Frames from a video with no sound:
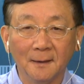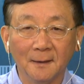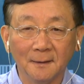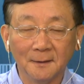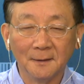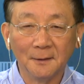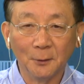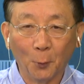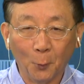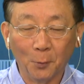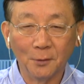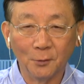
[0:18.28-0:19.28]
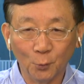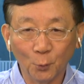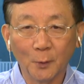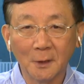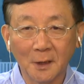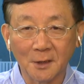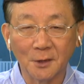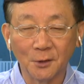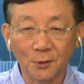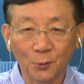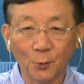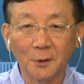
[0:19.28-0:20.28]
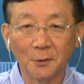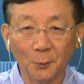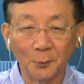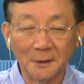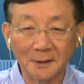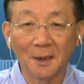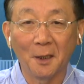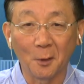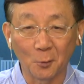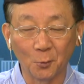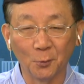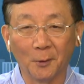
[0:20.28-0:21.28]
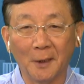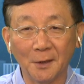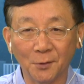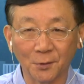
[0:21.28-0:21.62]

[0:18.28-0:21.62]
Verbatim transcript: 呃有如果要是说有一个好处的话，